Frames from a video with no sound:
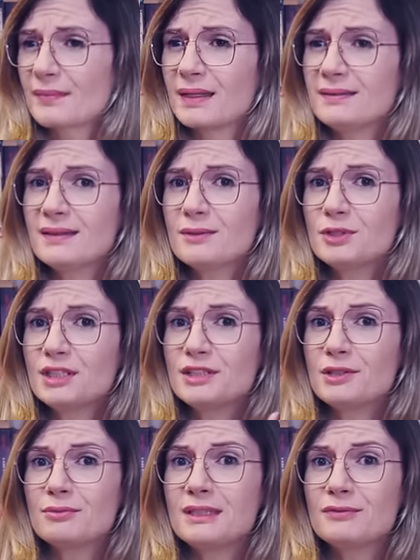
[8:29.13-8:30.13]
Então,
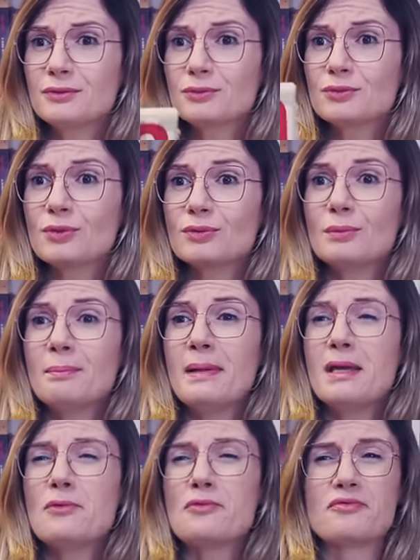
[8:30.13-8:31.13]
gente, é um livro todo
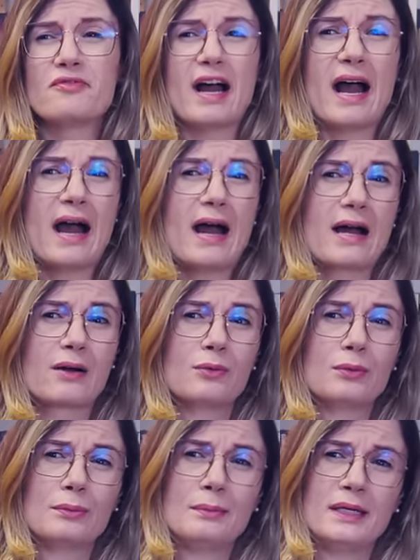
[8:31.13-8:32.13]
meio
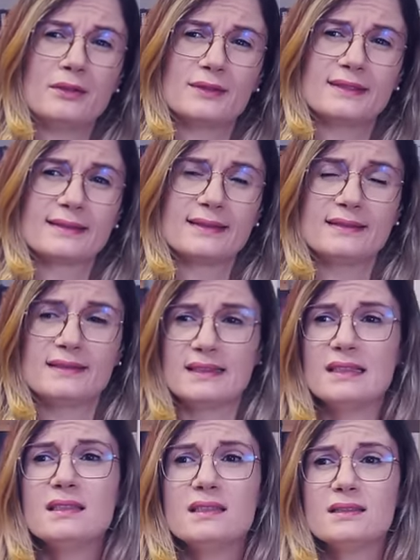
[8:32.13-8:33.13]
vago, meio
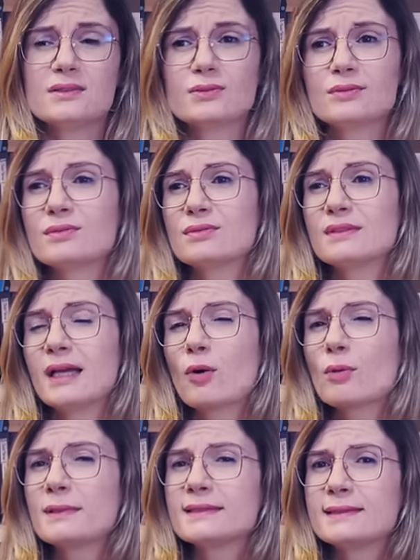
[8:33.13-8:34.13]
esquisito, tem
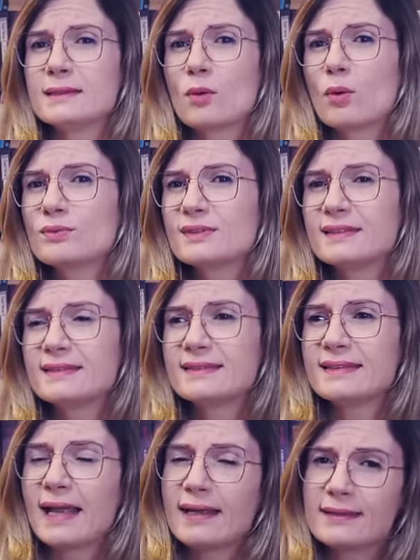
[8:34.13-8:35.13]
algumas
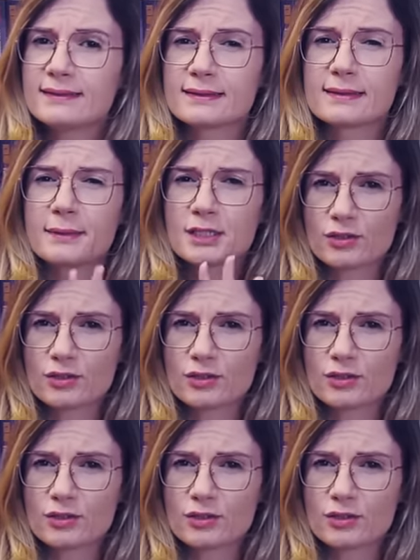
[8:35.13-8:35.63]
inconsistências também.